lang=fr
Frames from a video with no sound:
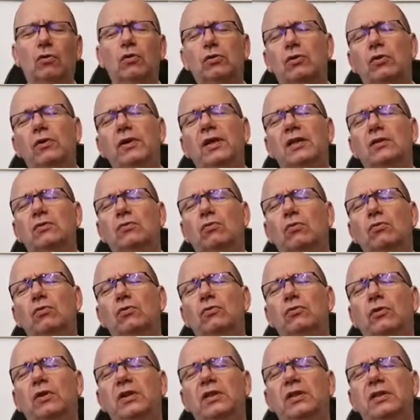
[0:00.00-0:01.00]
reconnaître ton
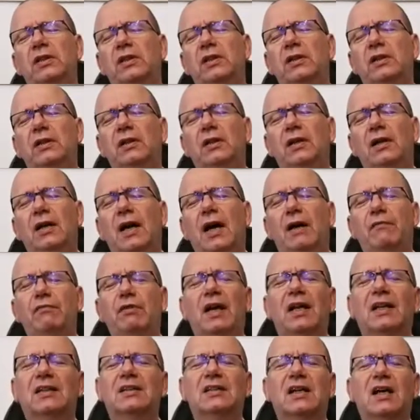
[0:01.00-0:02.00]
autorité,
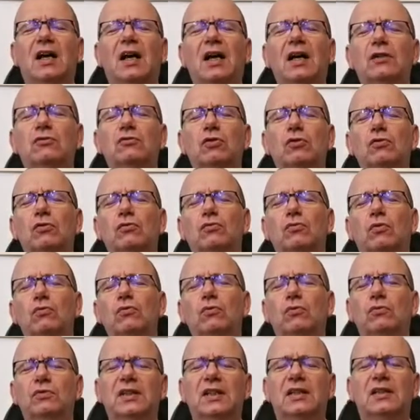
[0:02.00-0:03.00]
avoir la crainte de ton
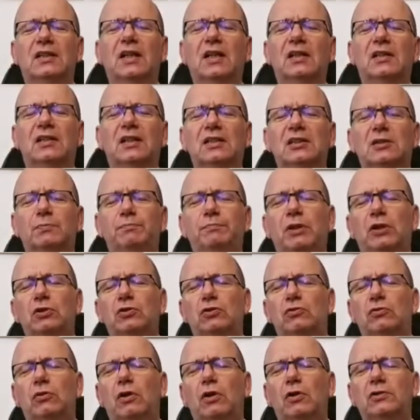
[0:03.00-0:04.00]
nom, cette crainte
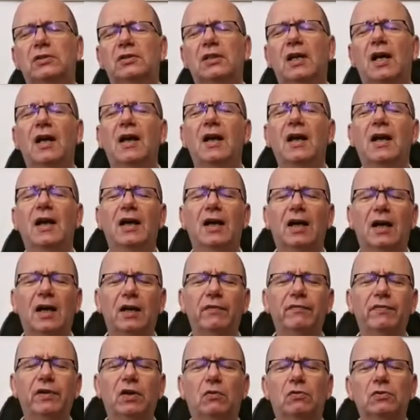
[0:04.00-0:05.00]
respectueuse et
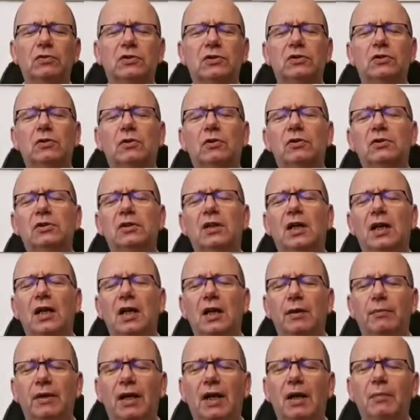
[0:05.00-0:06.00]
révérencieuse,
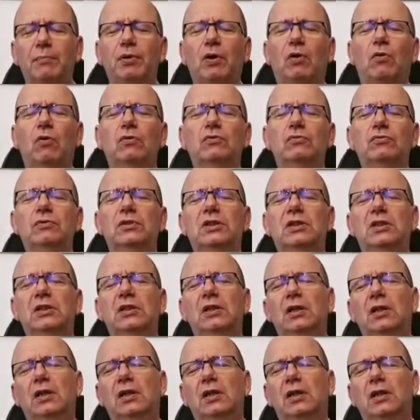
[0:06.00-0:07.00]
eh bien la parole nous
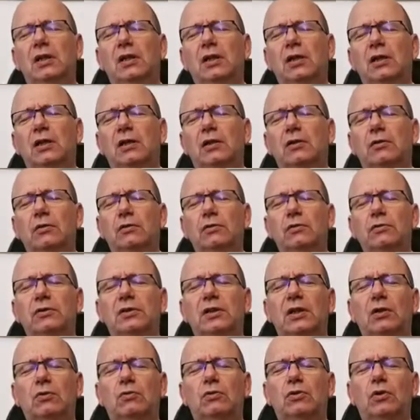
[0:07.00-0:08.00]
dit que
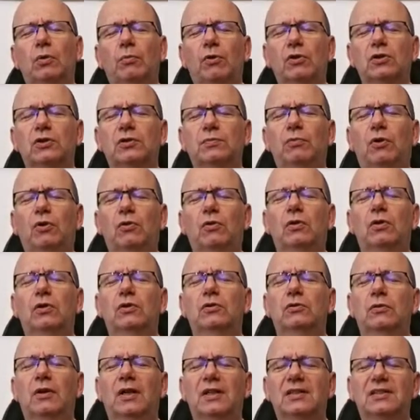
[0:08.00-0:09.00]
c'est le commencement
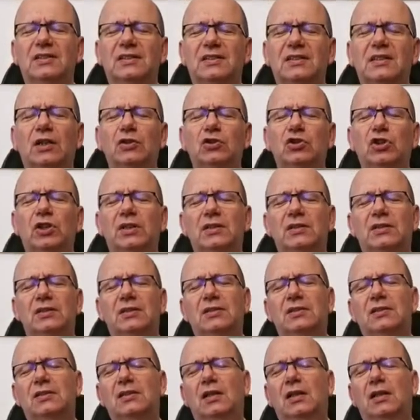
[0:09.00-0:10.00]
de la
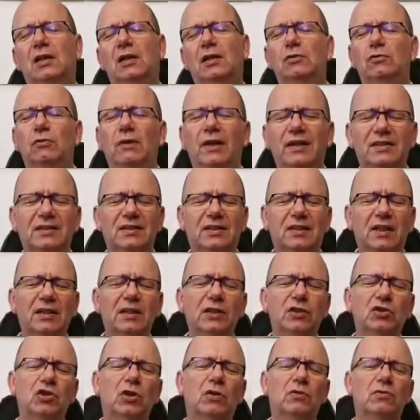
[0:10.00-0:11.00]
sagesse, de
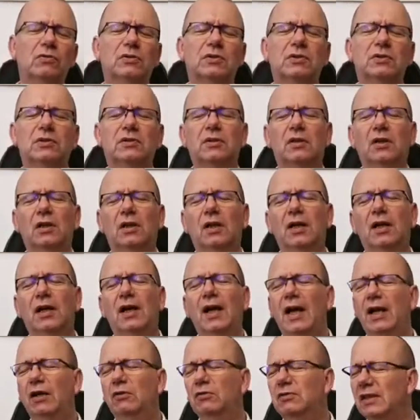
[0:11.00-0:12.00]
l'intelligence.
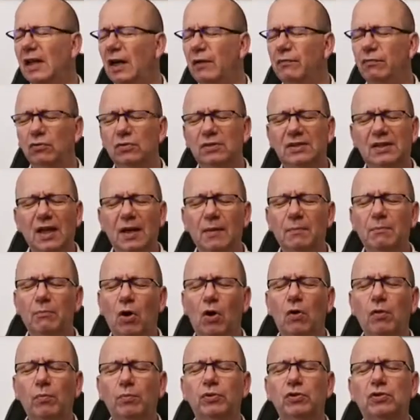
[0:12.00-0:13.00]
Et nous en avons
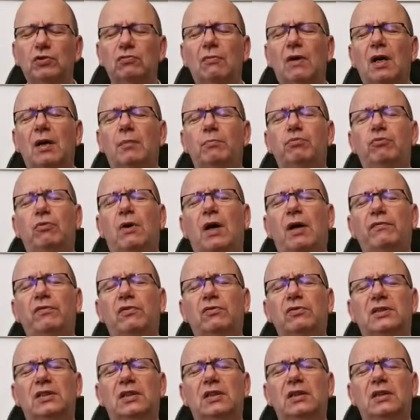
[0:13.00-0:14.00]
tellement besoin pour
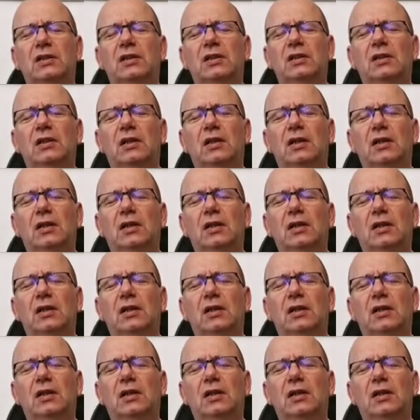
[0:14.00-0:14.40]
avancer,